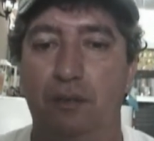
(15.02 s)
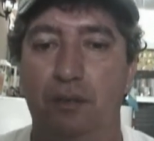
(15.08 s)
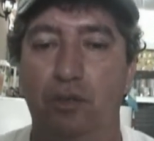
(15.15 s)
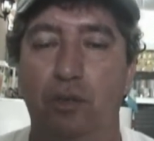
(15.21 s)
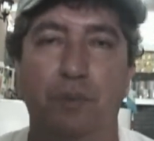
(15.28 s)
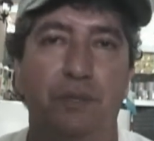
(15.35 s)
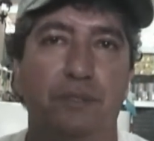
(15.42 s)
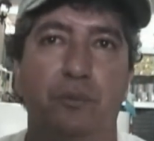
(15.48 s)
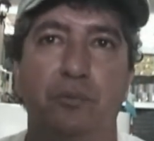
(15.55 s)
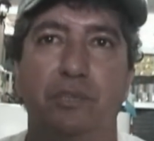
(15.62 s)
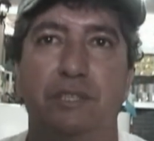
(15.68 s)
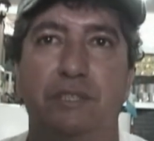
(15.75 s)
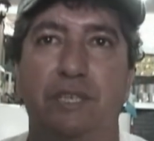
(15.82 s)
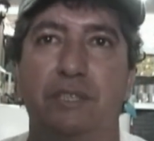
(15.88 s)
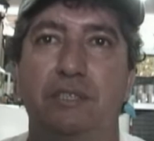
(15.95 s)
no pensamos
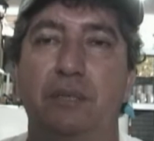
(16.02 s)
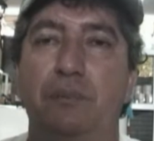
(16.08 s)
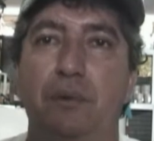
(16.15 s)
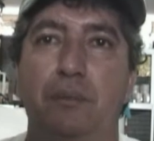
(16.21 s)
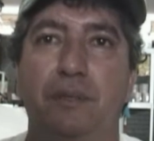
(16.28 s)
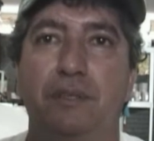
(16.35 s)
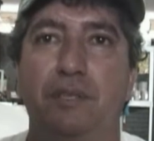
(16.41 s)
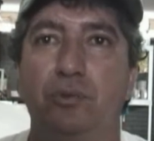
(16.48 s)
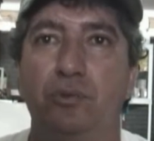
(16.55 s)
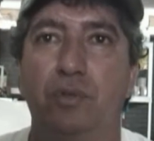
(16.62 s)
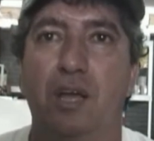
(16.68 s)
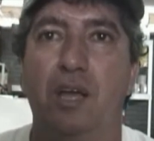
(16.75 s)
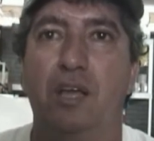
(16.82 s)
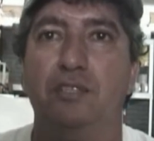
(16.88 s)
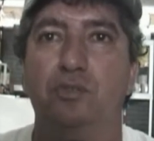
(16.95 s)
hacer simplemente
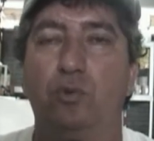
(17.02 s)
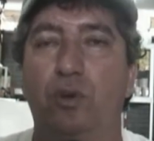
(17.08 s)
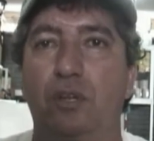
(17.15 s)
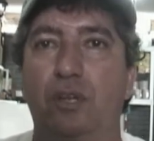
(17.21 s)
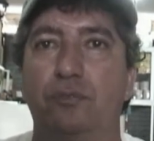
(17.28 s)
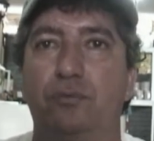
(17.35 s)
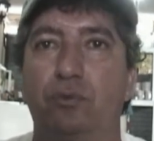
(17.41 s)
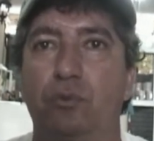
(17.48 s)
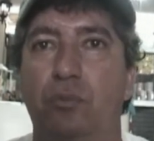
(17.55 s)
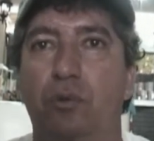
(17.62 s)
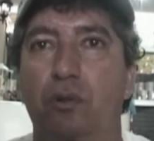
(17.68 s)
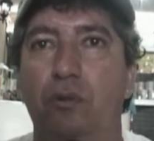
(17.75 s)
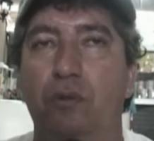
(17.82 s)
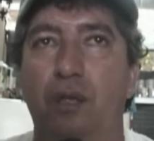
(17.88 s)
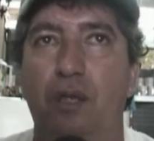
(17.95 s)
una escuela de
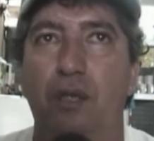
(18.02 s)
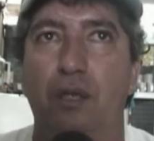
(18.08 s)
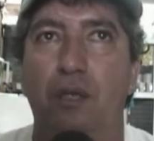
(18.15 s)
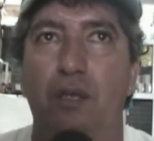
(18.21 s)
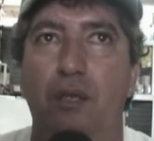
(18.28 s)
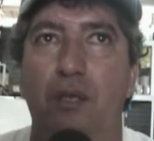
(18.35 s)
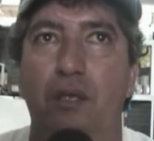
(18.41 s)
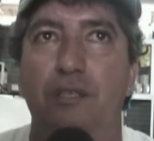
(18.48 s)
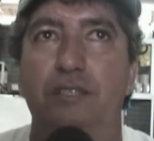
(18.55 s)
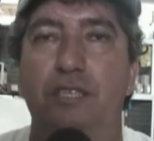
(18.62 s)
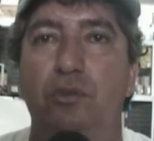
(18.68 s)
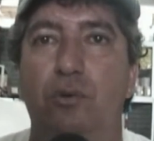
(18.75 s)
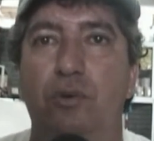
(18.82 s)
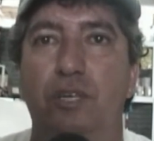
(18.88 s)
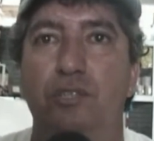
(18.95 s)
fútbol,
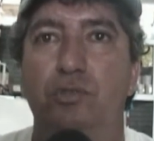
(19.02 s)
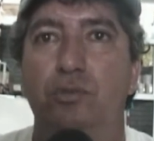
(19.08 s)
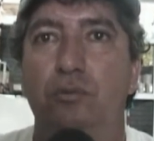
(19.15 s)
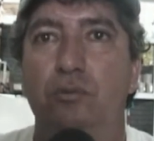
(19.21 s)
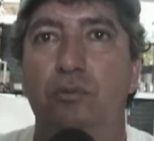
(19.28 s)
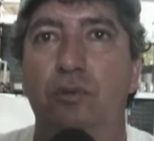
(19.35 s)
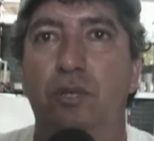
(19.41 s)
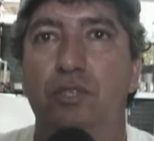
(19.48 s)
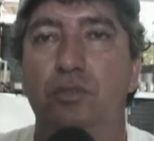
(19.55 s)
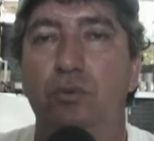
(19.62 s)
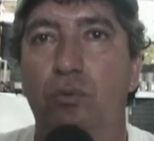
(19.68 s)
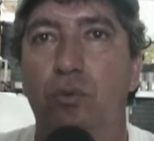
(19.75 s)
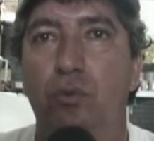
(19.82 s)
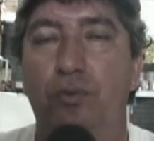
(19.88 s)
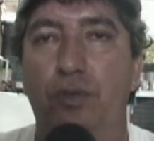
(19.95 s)
sino que es un, es
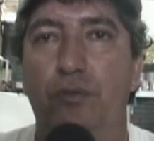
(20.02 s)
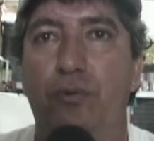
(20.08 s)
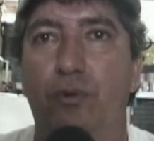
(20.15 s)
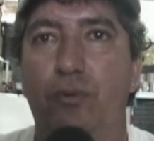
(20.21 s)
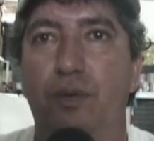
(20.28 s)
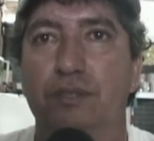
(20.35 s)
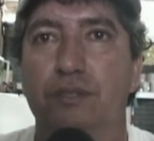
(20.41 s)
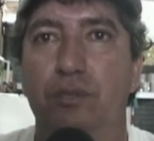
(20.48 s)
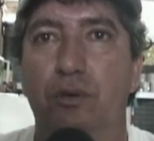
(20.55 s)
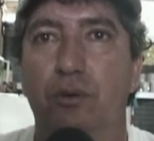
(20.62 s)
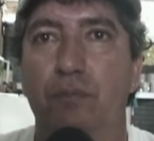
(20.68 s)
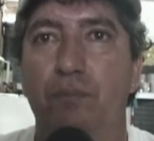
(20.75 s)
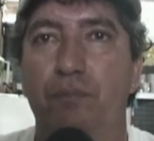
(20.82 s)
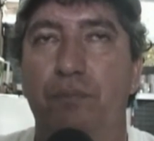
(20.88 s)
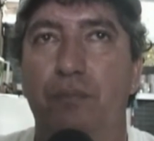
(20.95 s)
un club de
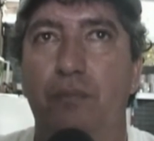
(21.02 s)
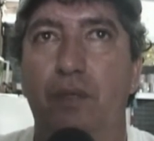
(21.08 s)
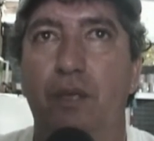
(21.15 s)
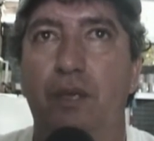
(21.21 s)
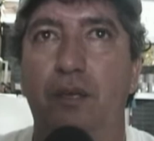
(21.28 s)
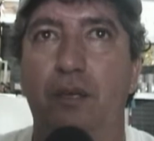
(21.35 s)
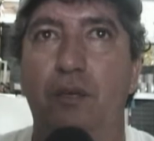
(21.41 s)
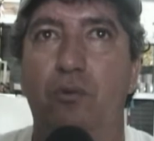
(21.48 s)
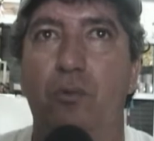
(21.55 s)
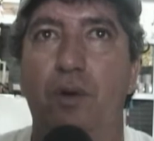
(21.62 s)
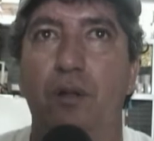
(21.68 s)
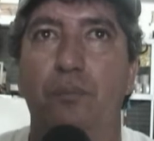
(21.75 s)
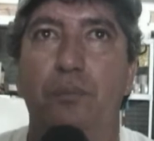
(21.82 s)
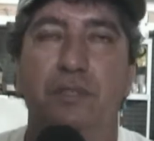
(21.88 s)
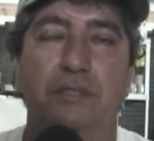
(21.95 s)
formación en el
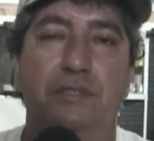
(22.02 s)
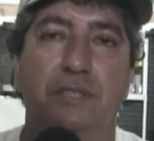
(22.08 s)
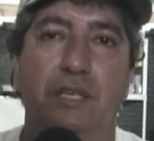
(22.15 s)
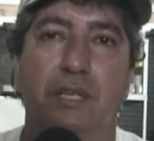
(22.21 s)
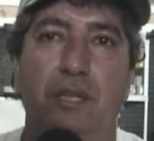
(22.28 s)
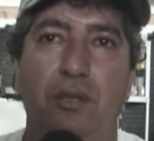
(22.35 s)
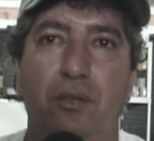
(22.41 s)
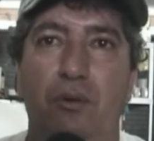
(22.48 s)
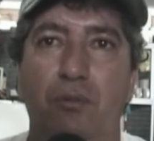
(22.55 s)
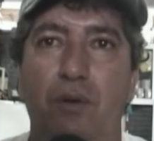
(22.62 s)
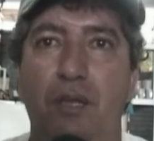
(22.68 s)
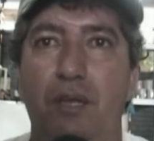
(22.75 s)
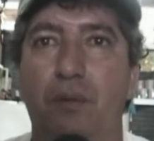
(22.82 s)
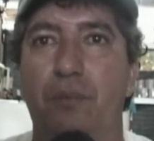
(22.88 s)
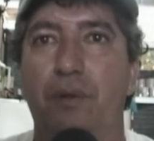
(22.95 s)
cual pues el niño
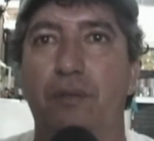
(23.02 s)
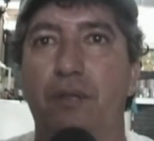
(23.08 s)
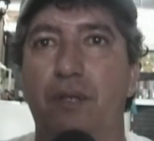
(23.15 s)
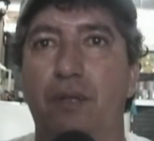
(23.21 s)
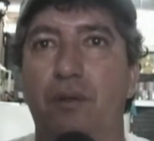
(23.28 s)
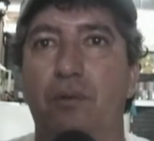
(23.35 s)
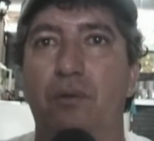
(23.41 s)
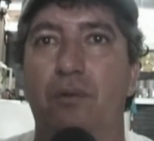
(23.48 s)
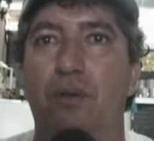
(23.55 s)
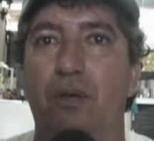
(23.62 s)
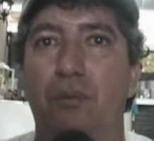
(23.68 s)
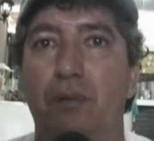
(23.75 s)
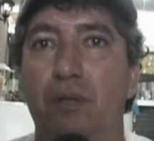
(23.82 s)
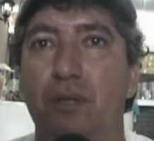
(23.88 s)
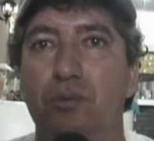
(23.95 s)
va a ir a aprender lo
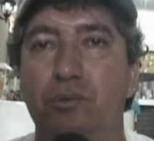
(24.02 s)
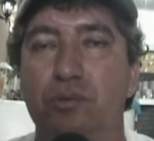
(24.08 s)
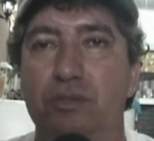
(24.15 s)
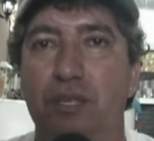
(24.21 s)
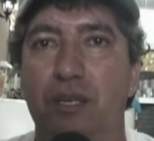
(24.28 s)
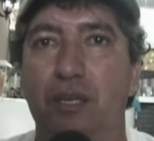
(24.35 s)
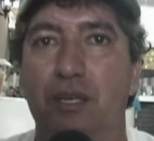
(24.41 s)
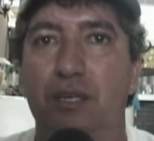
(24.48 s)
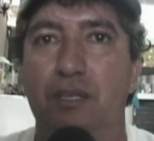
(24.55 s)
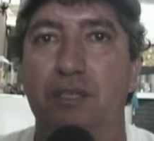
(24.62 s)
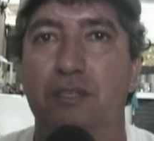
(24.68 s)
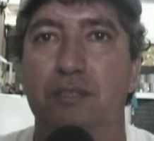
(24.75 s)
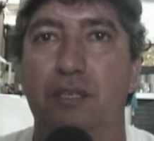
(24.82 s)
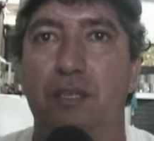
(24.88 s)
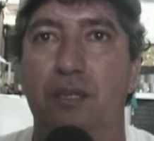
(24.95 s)
que más le gusta, que
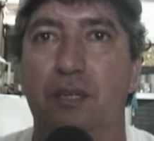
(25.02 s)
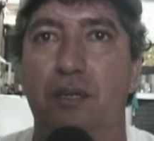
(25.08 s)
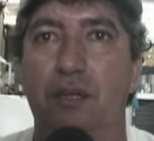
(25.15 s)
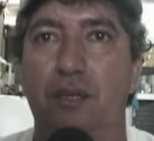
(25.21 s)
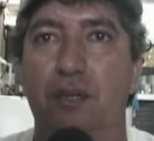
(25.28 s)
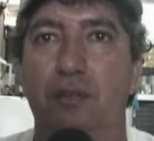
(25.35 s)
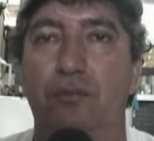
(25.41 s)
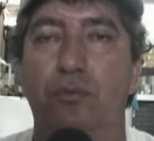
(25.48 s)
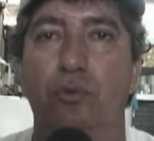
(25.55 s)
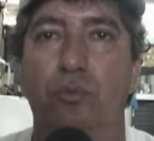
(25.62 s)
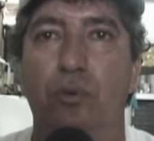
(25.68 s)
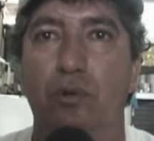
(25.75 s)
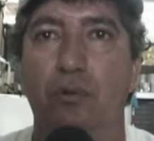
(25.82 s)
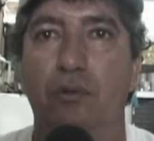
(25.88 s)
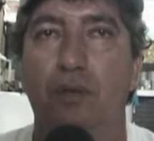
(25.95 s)
es el
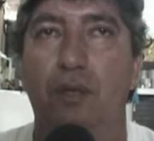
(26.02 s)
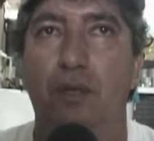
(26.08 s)
fútbol.